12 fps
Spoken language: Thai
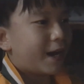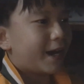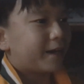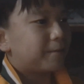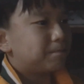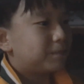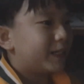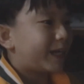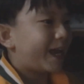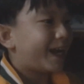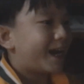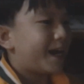าปืน
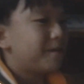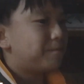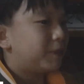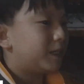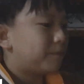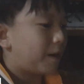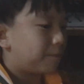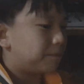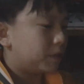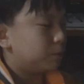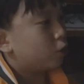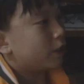คล้ายๆ ปืนแบบ
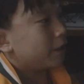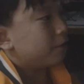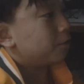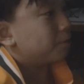ปืนโมเดล